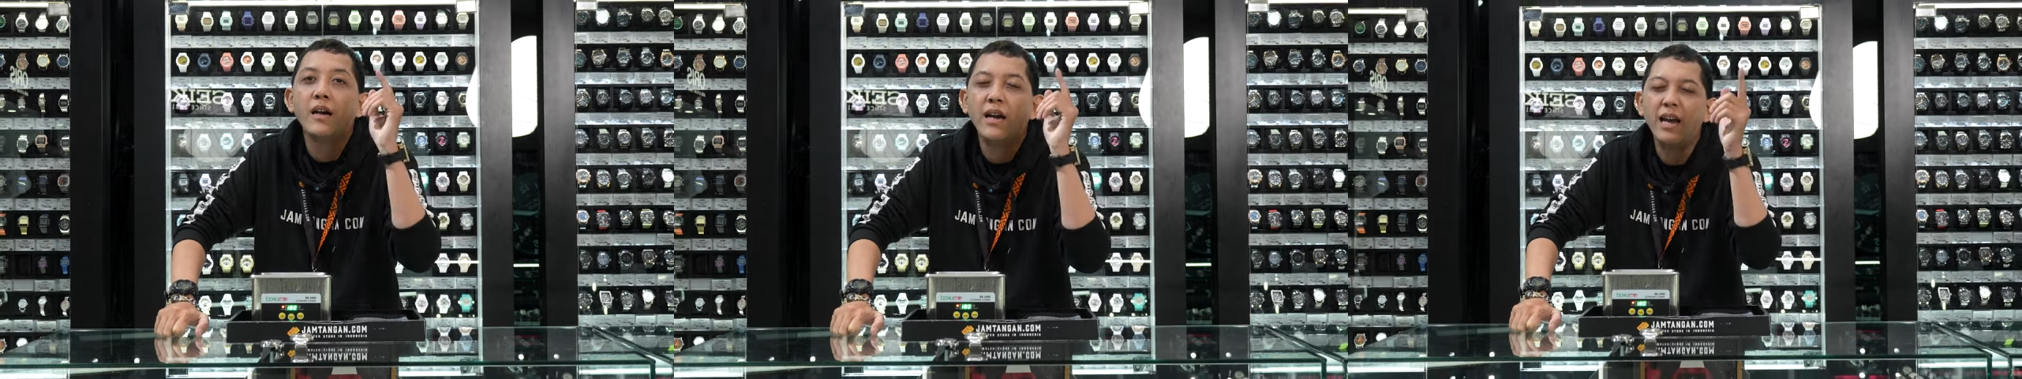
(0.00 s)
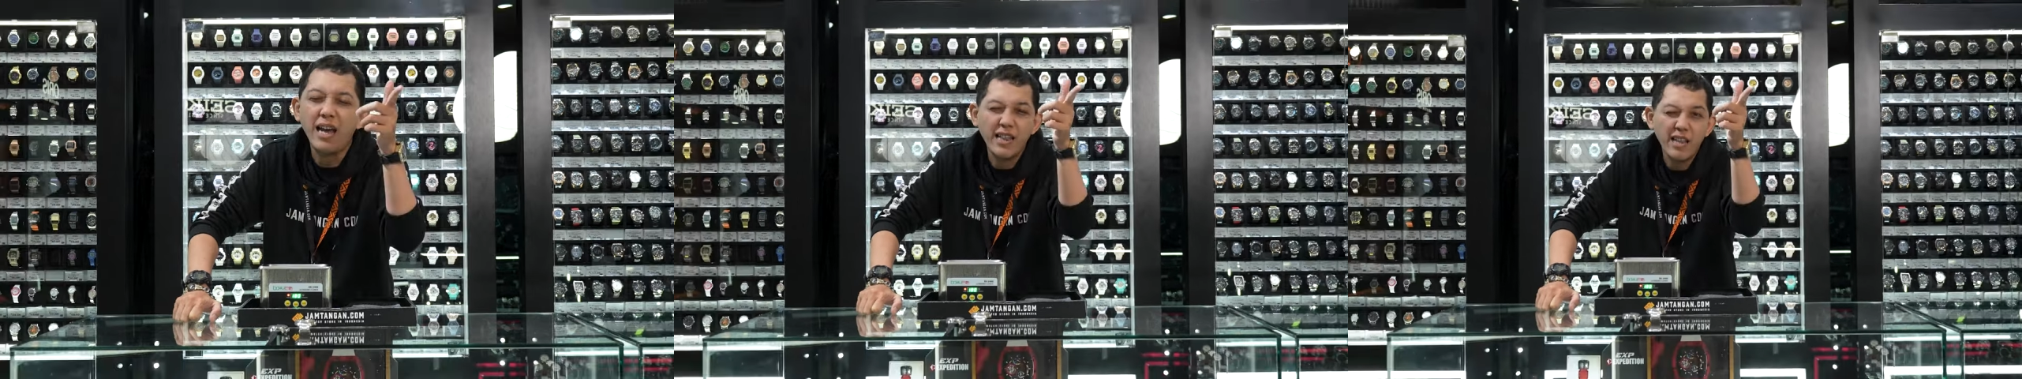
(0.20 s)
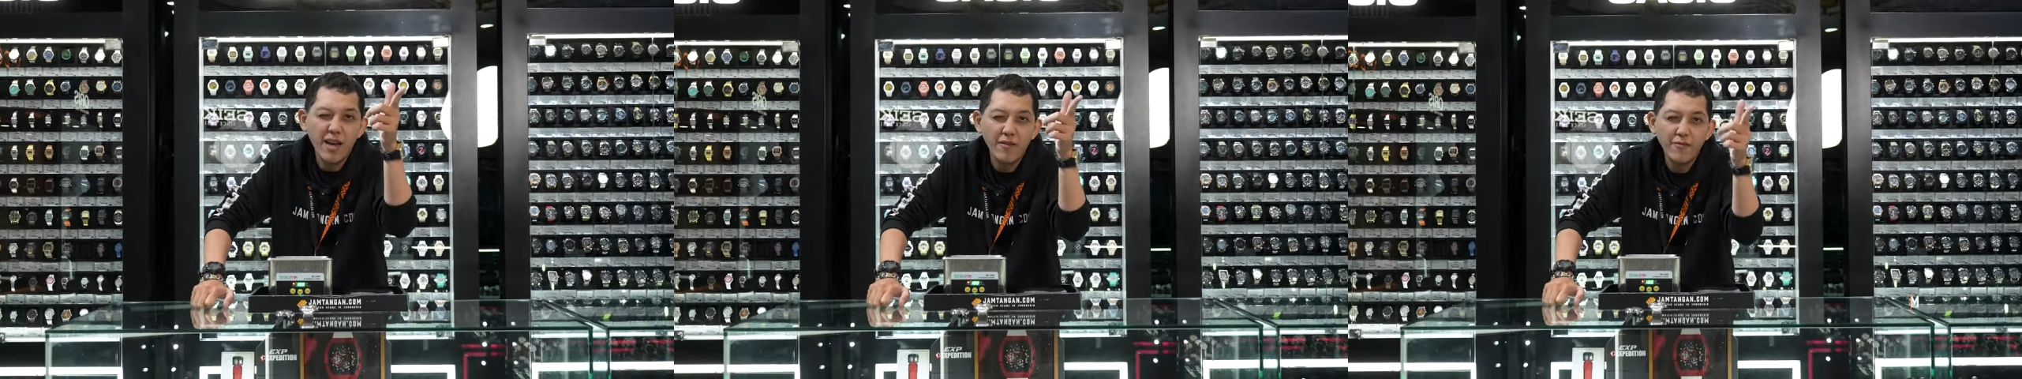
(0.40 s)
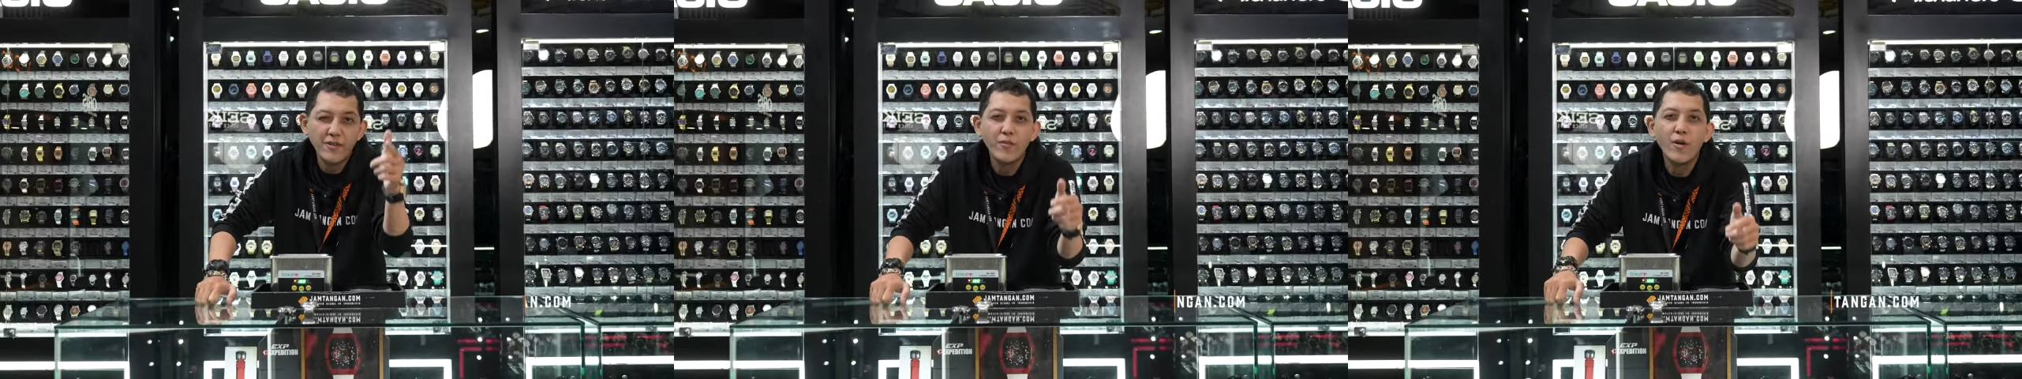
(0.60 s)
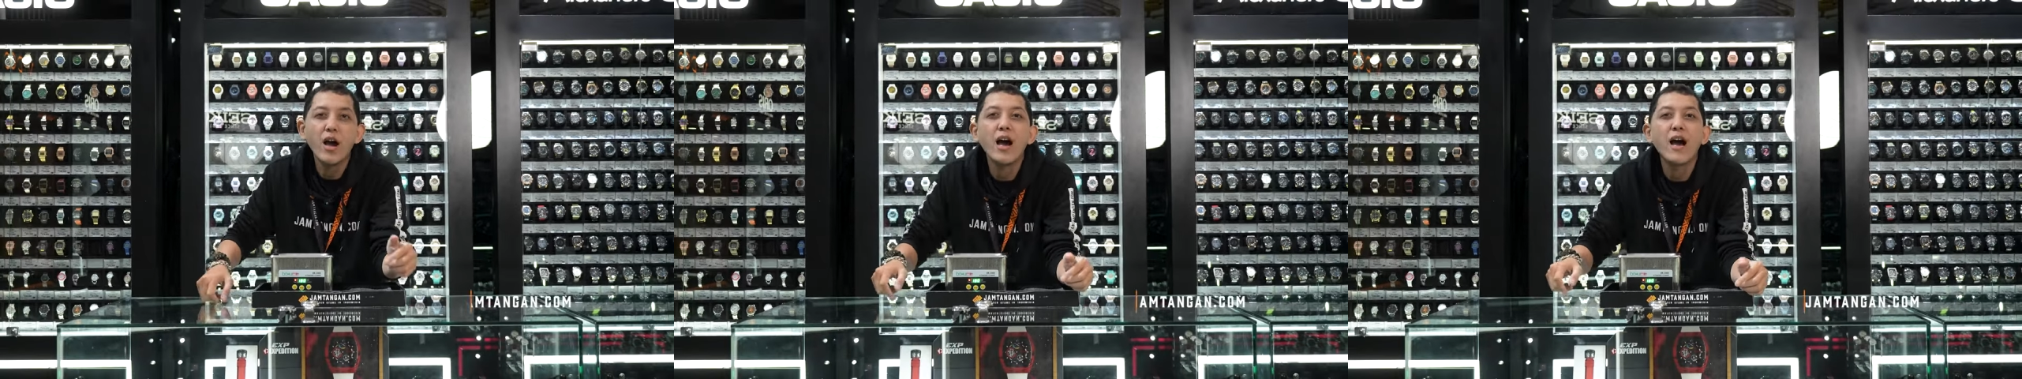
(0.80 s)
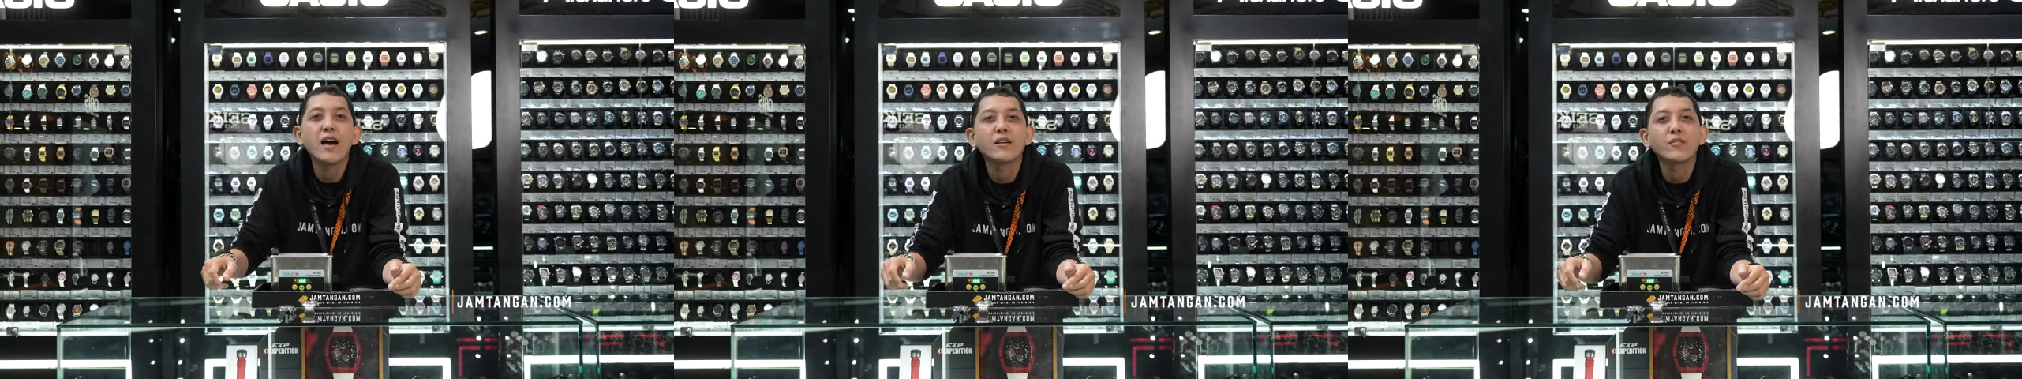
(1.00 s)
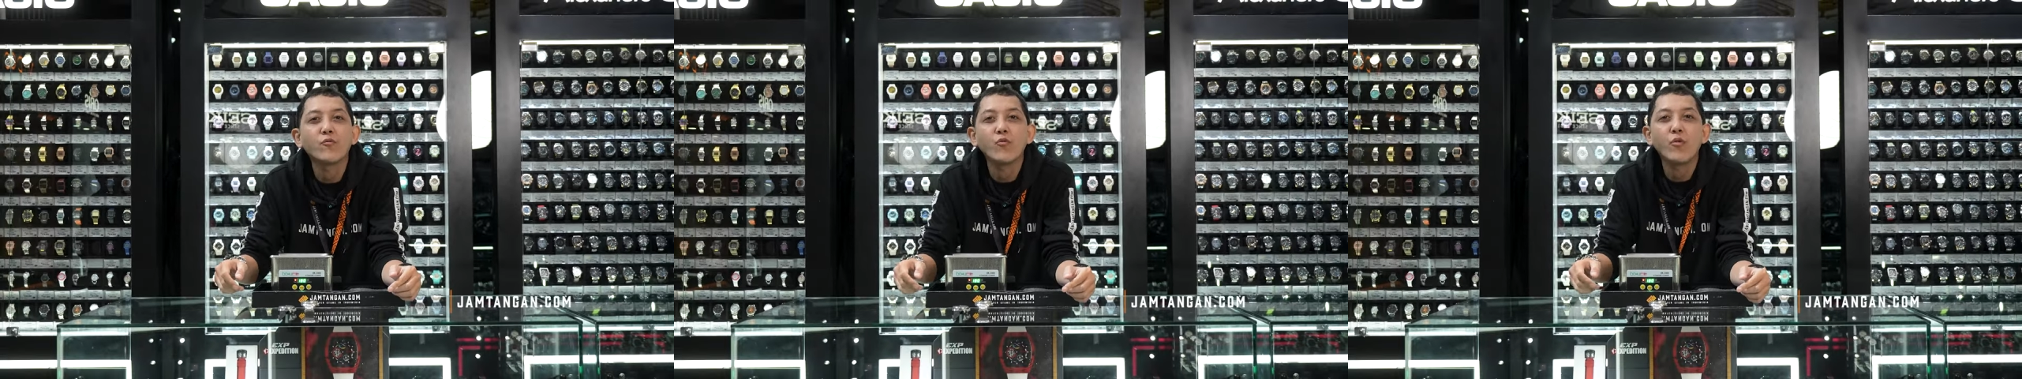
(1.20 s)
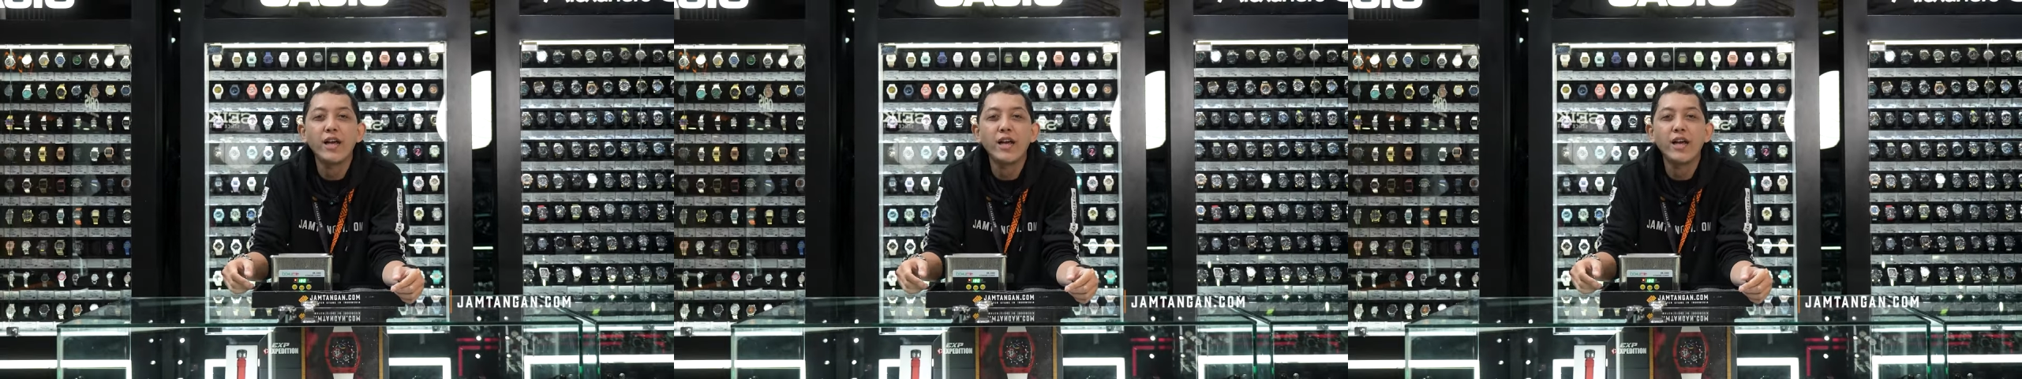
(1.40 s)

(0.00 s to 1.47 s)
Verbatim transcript: Hello everyone,